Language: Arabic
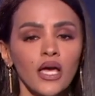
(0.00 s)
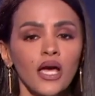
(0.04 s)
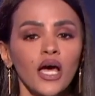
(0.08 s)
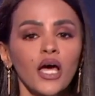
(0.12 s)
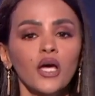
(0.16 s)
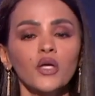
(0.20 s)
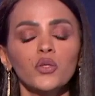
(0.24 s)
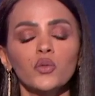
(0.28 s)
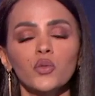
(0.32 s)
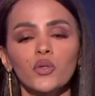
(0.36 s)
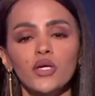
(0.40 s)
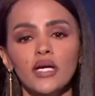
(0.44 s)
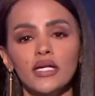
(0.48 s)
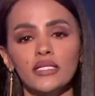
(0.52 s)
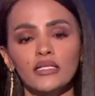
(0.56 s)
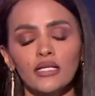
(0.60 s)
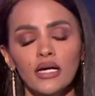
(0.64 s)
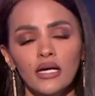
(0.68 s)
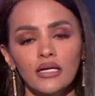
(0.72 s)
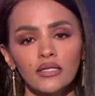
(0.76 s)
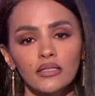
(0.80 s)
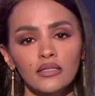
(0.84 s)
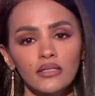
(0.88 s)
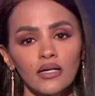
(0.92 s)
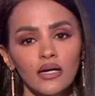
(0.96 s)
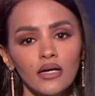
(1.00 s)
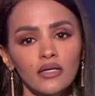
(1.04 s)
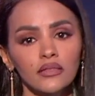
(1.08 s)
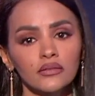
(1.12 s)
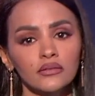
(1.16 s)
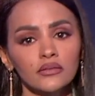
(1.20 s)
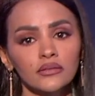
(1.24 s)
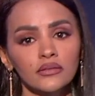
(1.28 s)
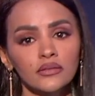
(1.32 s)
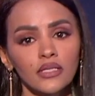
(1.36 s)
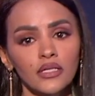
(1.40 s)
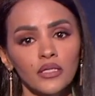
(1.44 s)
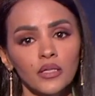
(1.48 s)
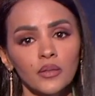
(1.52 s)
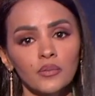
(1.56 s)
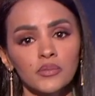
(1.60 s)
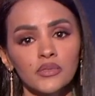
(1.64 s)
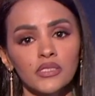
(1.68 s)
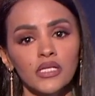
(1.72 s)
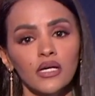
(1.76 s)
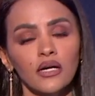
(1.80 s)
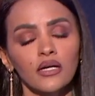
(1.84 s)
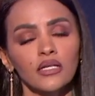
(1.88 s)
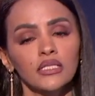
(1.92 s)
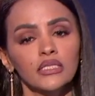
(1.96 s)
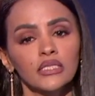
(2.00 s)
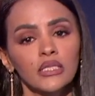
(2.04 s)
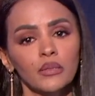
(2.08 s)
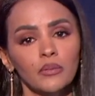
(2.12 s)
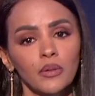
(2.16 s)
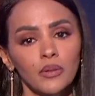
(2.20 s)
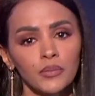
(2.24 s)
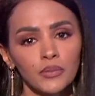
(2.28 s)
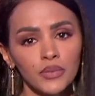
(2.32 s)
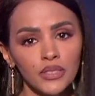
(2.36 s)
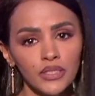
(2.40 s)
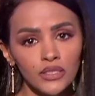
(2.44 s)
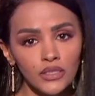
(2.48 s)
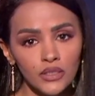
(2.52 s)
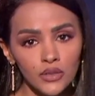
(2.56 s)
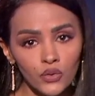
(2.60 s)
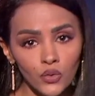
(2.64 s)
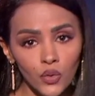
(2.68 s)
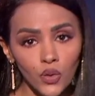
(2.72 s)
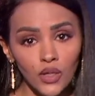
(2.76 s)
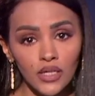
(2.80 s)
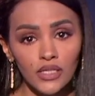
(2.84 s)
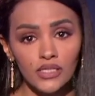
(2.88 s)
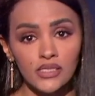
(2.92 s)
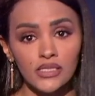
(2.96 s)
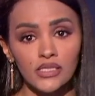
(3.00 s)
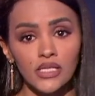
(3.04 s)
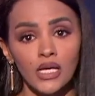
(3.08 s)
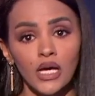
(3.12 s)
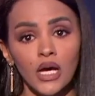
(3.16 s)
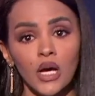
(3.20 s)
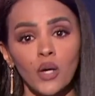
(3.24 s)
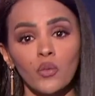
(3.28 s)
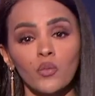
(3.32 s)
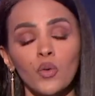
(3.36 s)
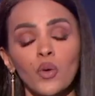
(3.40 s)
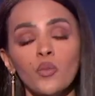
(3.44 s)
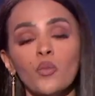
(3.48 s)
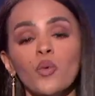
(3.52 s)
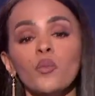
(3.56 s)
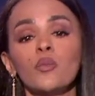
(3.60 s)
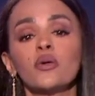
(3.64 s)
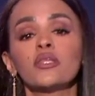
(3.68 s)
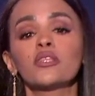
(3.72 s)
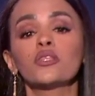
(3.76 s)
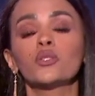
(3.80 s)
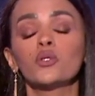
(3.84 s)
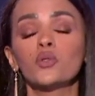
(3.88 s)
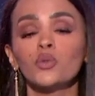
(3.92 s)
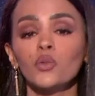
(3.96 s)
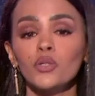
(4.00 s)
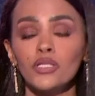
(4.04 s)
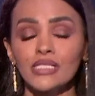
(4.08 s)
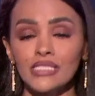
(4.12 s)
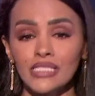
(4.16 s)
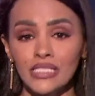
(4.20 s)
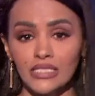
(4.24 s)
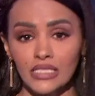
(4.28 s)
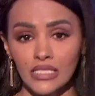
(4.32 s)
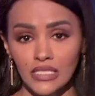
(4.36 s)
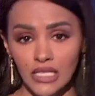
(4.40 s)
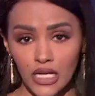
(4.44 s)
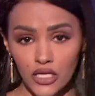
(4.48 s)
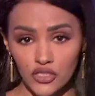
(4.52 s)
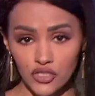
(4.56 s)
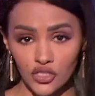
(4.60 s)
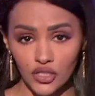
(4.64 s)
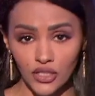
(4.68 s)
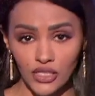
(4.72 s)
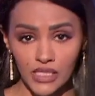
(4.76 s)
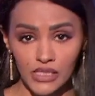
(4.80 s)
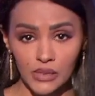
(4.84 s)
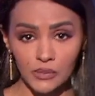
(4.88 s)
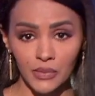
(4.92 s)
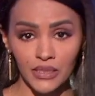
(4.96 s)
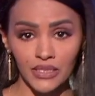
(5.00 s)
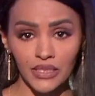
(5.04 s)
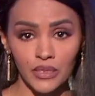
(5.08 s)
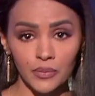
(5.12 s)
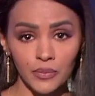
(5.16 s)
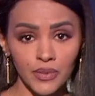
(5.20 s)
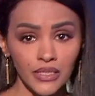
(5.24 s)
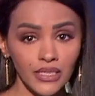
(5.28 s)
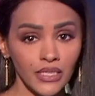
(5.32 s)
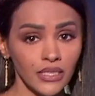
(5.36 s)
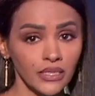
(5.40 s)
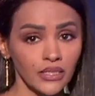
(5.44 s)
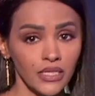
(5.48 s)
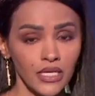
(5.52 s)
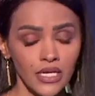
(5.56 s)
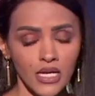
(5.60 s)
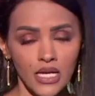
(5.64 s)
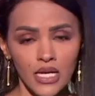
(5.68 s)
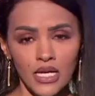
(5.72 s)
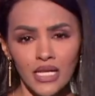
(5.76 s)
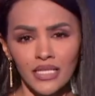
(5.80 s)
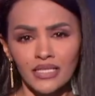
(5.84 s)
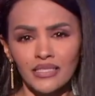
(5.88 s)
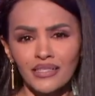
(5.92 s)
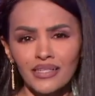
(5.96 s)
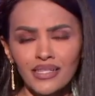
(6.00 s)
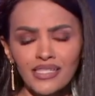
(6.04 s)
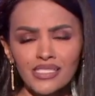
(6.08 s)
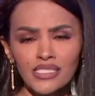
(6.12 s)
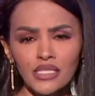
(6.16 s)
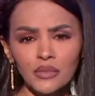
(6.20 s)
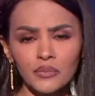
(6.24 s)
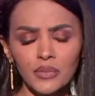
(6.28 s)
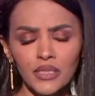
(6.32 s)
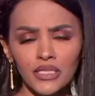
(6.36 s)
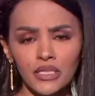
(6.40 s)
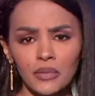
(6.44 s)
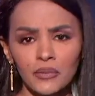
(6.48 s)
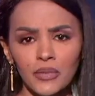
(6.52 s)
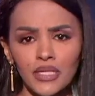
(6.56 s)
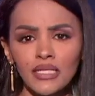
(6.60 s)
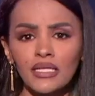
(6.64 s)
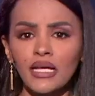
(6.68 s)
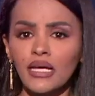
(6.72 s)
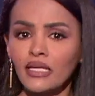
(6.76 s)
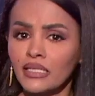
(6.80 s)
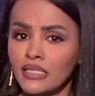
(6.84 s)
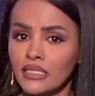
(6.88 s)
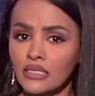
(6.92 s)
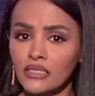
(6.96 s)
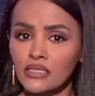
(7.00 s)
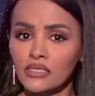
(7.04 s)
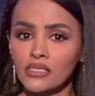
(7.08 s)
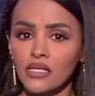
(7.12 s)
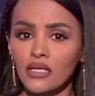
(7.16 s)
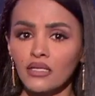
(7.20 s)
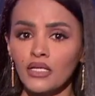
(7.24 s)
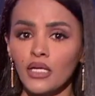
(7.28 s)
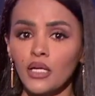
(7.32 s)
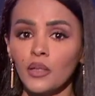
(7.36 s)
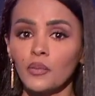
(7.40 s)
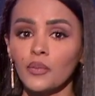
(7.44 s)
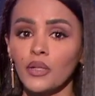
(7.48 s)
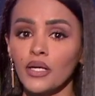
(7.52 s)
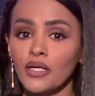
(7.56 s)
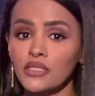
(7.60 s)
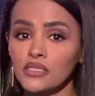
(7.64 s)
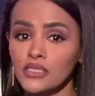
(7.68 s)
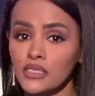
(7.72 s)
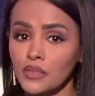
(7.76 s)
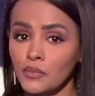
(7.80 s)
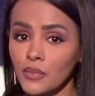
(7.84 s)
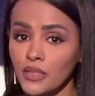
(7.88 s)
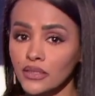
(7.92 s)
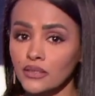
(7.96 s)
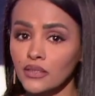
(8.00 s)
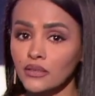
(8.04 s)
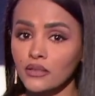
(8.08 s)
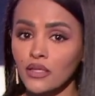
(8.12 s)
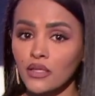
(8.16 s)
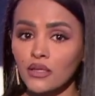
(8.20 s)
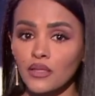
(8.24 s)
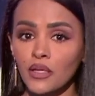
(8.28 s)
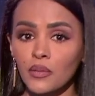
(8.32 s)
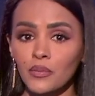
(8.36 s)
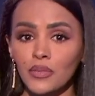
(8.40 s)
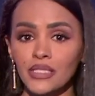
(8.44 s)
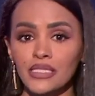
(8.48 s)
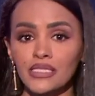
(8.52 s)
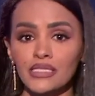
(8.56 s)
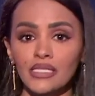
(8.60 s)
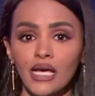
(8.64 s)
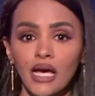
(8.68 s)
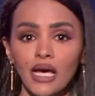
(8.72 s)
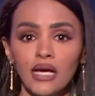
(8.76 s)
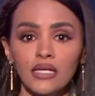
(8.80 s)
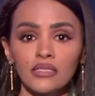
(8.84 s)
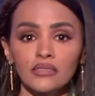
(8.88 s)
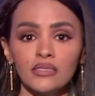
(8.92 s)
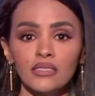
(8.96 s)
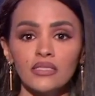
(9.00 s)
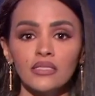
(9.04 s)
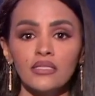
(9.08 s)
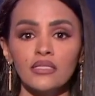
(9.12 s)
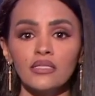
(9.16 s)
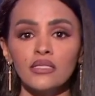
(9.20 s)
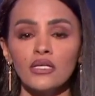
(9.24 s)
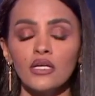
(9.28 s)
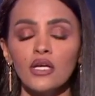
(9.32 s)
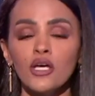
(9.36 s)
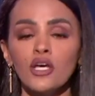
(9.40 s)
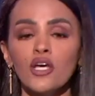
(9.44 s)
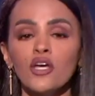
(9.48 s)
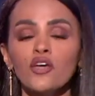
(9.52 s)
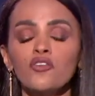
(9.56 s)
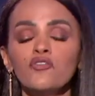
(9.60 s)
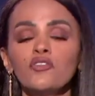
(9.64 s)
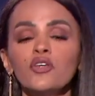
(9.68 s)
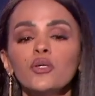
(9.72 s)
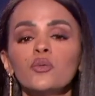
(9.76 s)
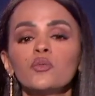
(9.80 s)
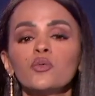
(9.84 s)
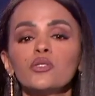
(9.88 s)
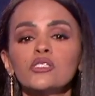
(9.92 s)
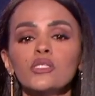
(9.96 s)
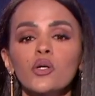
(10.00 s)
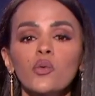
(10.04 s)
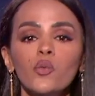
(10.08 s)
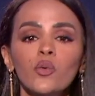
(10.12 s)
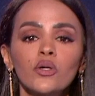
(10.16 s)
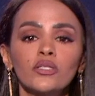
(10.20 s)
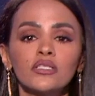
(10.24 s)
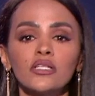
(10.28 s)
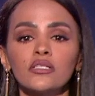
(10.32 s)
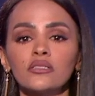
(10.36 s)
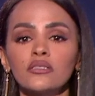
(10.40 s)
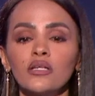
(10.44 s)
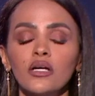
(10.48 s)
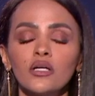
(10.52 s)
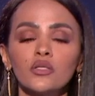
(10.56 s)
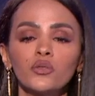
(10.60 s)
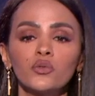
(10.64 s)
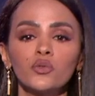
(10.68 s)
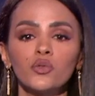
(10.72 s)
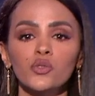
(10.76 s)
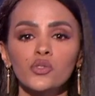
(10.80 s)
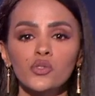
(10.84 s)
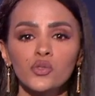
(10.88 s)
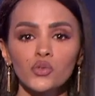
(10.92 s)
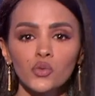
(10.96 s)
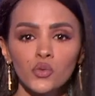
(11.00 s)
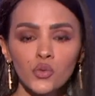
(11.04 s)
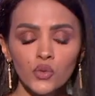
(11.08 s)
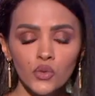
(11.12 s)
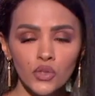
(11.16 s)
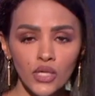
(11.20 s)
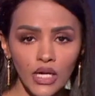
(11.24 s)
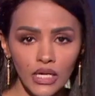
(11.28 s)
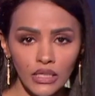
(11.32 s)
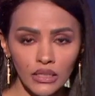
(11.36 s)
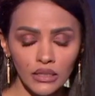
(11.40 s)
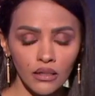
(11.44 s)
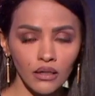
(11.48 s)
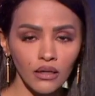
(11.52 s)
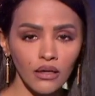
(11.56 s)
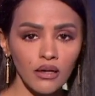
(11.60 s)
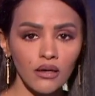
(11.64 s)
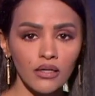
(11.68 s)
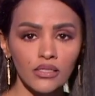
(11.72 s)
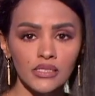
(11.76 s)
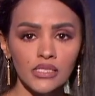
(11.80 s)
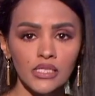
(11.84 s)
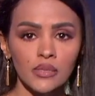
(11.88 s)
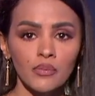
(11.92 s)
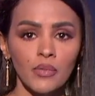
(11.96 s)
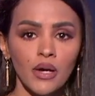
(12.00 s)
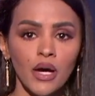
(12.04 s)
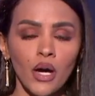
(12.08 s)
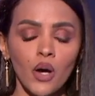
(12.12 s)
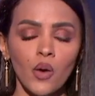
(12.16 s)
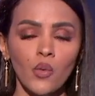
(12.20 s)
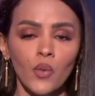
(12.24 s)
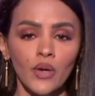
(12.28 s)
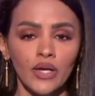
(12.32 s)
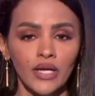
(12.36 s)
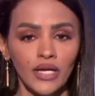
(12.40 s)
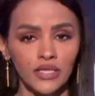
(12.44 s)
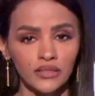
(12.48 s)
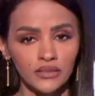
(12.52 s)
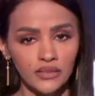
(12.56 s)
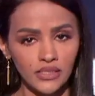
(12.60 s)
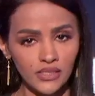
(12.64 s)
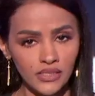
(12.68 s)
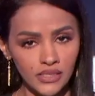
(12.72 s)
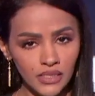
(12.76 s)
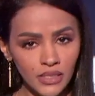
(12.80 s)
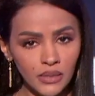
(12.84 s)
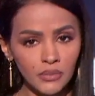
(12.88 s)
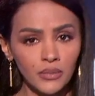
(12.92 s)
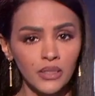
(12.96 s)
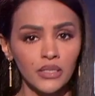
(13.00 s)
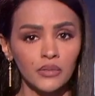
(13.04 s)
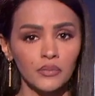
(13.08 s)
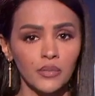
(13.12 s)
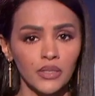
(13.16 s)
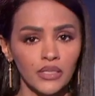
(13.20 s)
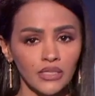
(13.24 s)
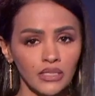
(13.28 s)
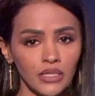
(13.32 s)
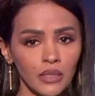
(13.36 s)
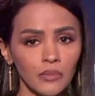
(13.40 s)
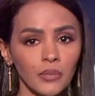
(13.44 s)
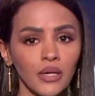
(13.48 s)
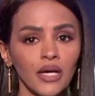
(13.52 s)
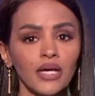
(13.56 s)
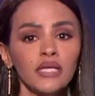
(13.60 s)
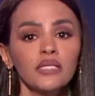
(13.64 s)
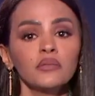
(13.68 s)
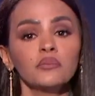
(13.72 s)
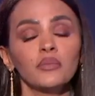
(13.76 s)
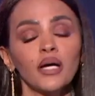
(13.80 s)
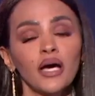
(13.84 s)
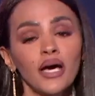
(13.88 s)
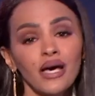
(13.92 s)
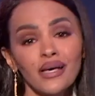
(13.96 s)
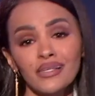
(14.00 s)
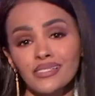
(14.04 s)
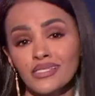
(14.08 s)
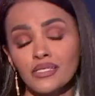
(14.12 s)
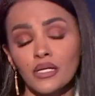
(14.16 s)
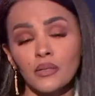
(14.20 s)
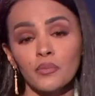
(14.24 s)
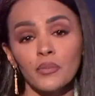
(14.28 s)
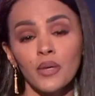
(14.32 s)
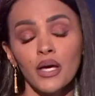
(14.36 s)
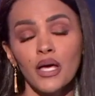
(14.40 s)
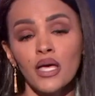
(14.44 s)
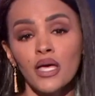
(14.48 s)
حيث كان آخرها طلب تقدم به رؤساء وممثلو ل 16 حزبا ليبيا لرئيس البرلمان عقيل صالح باعتماد النظام الاتحادي في مسودة الدستور القادمة ويعتزم البرلمان بحسب